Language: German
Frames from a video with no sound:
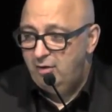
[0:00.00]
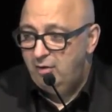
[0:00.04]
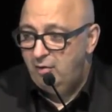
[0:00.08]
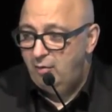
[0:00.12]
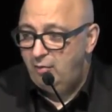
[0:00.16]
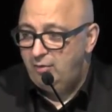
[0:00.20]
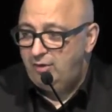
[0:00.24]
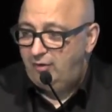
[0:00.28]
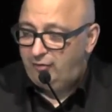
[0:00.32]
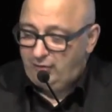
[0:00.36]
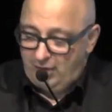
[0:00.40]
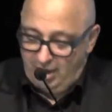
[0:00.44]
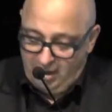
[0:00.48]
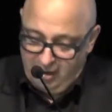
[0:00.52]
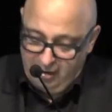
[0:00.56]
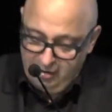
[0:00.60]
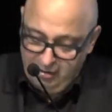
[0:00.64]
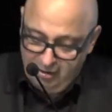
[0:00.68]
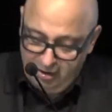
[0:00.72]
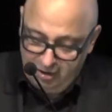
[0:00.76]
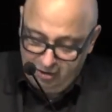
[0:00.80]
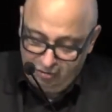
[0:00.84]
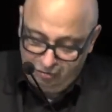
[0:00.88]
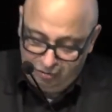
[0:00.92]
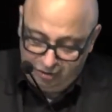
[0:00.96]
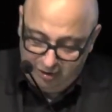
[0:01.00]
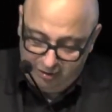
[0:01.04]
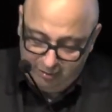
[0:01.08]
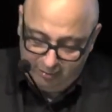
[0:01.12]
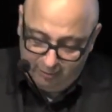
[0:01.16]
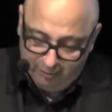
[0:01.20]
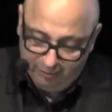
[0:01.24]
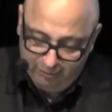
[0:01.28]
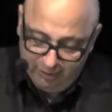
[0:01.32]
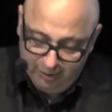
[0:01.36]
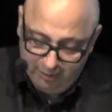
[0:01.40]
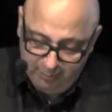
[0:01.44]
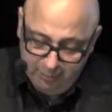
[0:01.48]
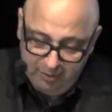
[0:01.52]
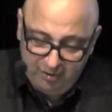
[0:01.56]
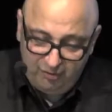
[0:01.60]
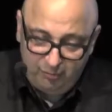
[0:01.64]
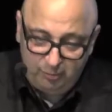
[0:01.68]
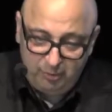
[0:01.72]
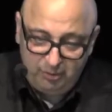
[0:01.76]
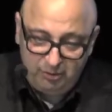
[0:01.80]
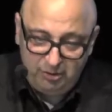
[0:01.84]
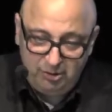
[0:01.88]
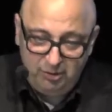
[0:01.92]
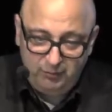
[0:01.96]
Und das eine erscheint aus der
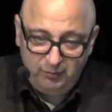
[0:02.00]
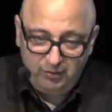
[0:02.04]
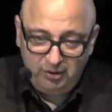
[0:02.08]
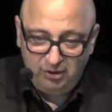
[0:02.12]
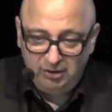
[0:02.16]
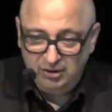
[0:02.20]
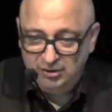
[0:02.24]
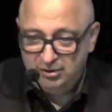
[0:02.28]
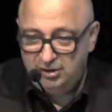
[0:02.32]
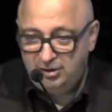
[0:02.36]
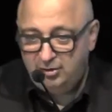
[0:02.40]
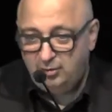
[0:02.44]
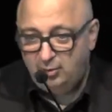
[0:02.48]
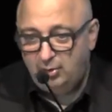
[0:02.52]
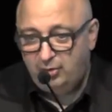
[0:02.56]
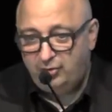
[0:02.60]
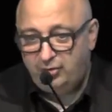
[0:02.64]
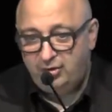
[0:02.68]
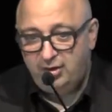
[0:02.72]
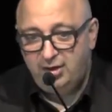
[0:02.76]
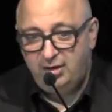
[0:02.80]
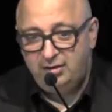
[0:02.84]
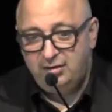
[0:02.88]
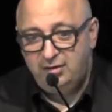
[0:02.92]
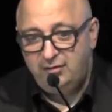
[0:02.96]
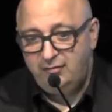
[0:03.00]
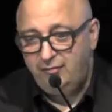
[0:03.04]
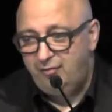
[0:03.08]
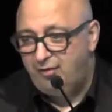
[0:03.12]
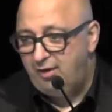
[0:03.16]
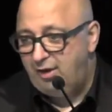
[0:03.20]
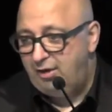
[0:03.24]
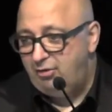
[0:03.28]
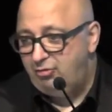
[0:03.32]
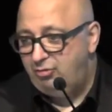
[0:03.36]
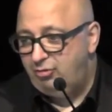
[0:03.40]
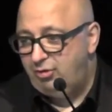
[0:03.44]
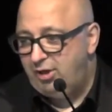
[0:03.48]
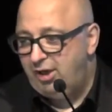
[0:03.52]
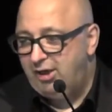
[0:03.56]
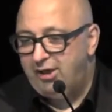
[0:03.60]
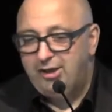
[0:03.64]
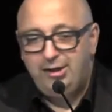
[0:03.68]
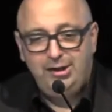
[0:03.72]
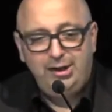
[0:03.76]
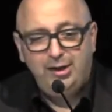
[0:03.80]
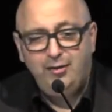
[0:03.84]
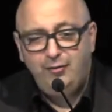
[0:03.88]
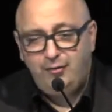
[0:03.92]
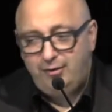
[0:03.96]
Perspektive richtig und aus der anderen falsch.
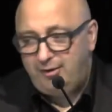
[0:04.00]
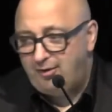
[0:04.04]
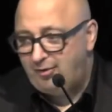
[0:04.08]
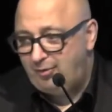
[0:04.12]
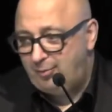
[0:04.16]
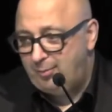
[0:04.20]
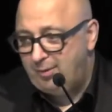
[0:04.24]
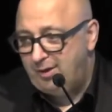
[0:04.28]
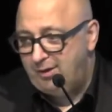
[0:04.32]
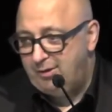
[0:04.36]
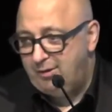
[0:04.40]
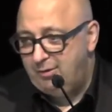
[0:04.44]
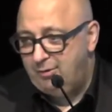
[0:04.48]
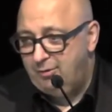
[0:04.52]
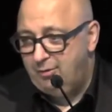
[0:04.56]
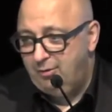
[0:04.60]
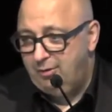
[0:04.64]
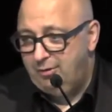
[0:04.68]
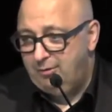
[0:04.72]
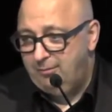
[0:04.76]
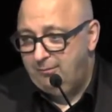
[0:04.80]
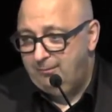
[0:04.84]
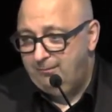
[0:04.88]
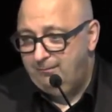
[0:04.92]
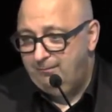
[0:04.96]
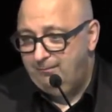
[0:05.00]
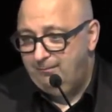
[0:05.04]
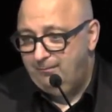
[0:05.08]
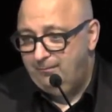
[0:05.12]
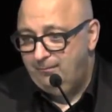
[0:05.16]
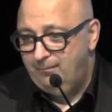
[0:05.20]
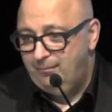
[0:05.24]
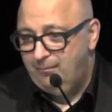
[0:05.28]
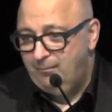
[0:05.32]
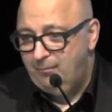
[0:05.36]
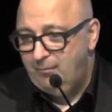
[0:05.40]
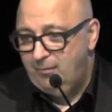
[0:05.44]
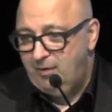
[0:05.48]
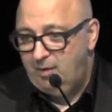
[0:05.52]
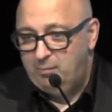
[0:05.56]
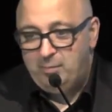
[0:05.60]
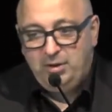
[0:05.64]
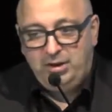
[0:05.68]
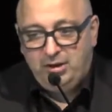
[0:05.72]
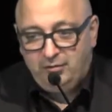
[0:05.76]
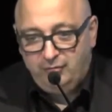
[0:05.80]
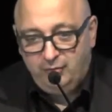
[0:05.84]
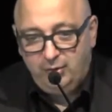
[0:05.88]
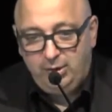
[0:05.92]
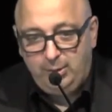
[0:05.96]
Erklären Sie das mal den Leuten. Man
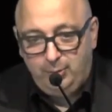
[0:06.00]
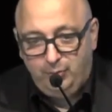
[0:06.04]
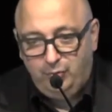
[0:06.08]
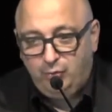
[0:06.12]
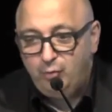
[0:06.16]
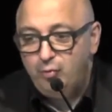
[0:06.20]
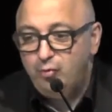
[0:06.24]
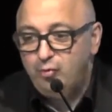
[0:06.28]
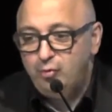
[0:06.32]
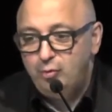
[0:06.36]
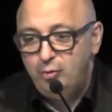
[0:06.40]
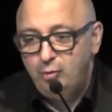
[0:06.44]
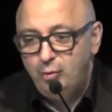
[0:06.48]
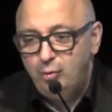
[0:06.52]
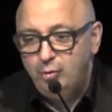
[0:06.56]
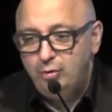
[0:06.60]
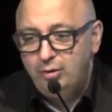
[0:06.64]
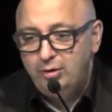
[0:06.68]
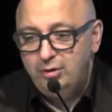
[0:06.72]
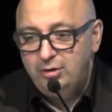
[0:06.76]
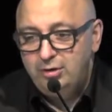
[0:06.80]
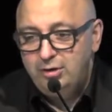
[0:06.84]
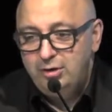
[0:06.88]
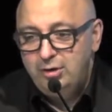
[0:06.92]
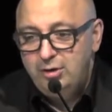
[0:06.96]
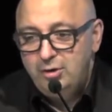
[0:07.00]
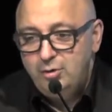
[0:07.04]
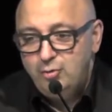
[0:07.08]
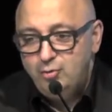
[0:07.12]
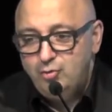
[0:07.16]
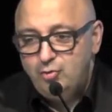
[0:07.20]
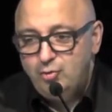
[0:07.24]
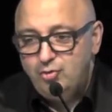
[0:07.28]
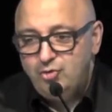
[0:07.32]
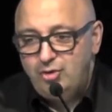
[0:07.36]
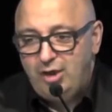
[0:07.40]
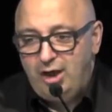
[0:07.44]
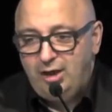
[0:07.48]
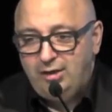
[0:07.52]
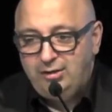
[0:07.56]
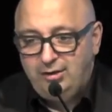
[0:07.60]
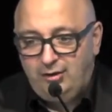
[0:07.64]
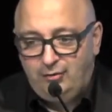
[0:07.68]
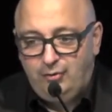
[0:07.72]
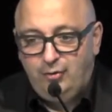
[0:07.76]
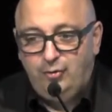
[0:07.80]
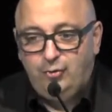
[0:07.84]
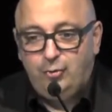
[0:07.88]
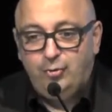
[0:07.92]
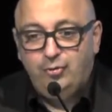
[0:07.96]
dafür gibt Soziologen, zu sagen,
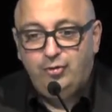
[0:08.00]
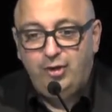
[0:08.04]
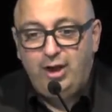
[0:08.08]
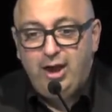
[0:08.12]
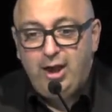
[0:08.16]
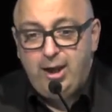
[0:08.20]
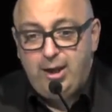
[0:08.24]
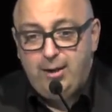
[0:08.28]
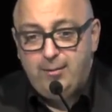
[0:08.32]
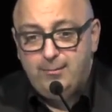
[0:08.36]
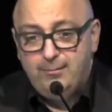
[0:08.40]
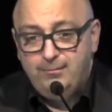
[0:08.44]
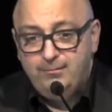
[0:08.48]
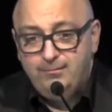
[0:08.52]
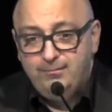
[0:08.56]
dass es so sei.